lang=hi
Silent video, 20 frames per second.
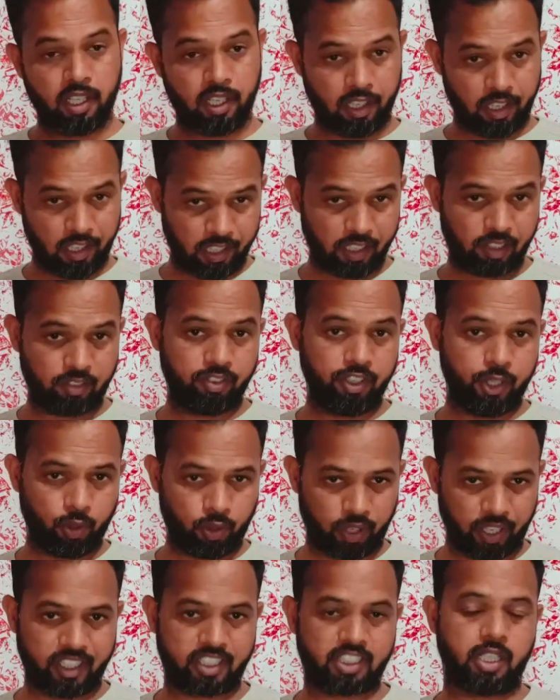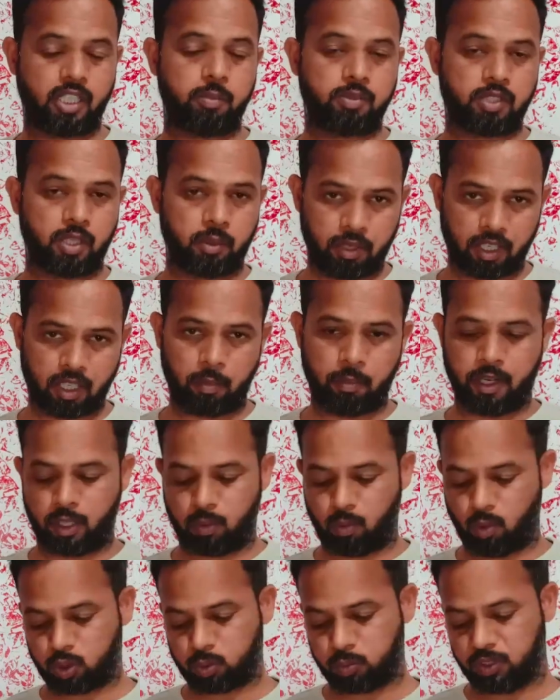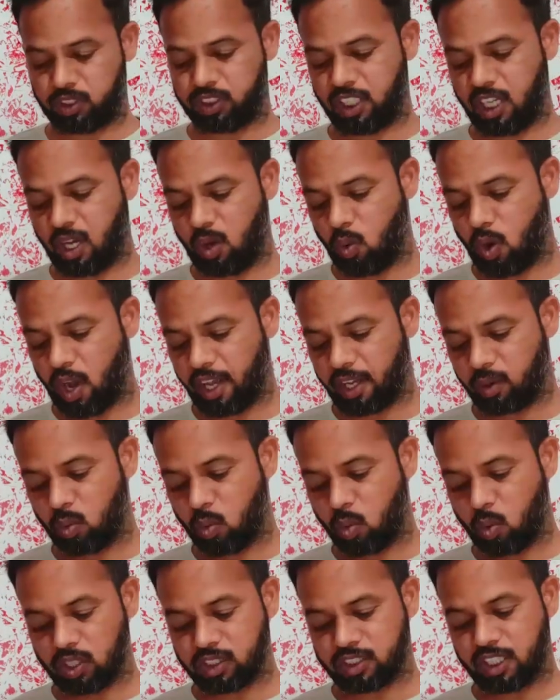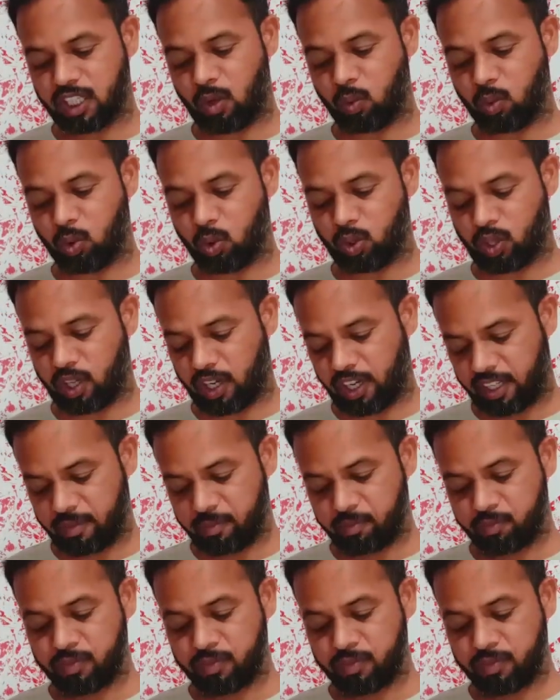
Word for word: लिंक वीडियो के डिस्क्रिप्शन में कमेंट बॉक्स में दिया हुआ है गूगल से डाउनलोड करें